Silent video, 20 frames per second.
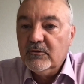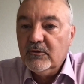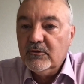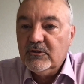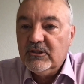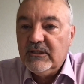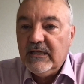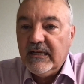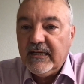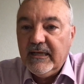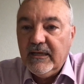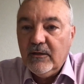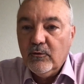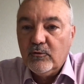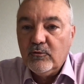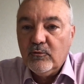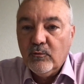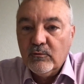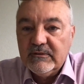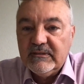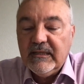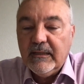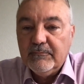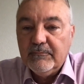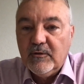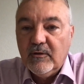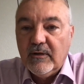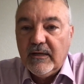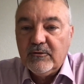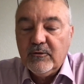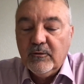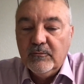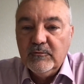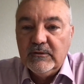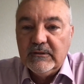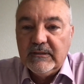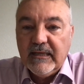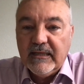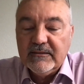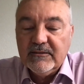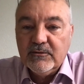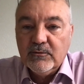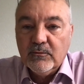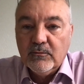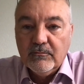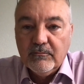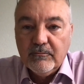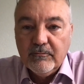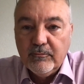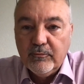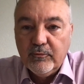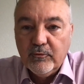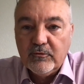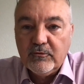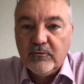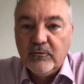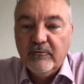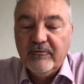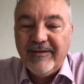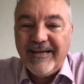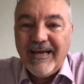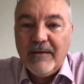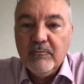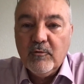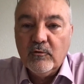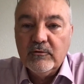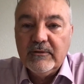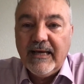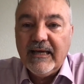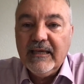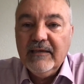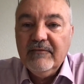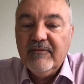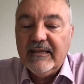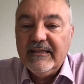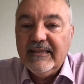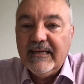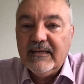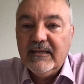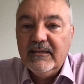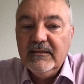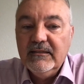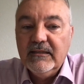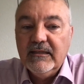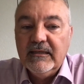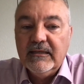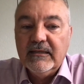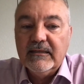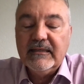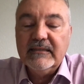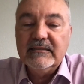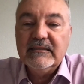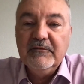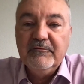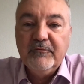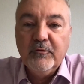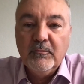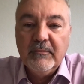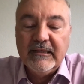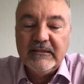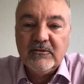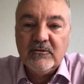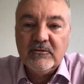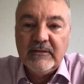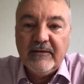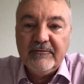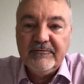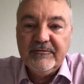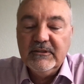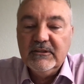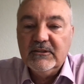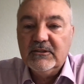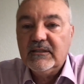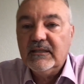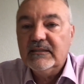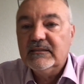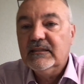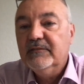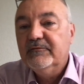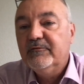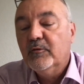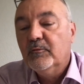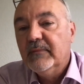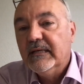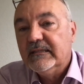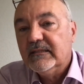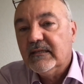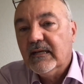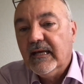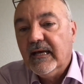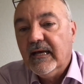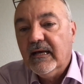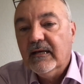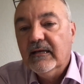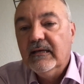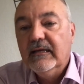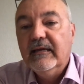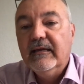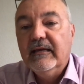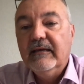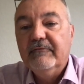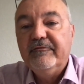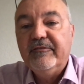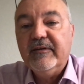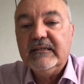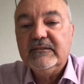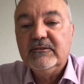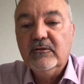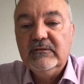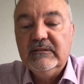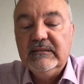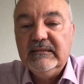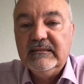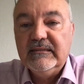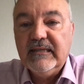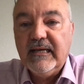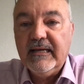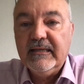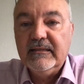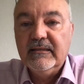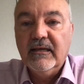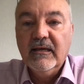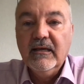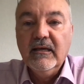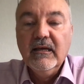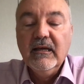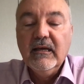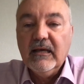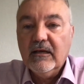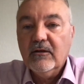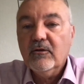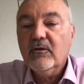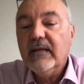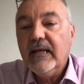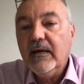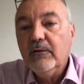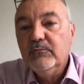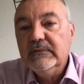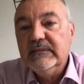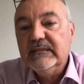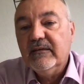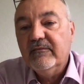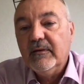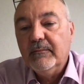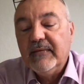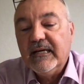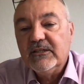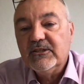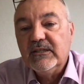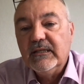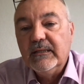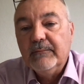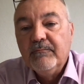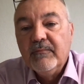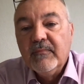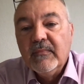de gérer le concept de la communication, pour que vraiment on arrive à décliner qu'est-ce qu'il faut mettre en affiche, qu'est-ce qu'il faut mettre là, et faire ce design, alors là, oui, ça va marcher.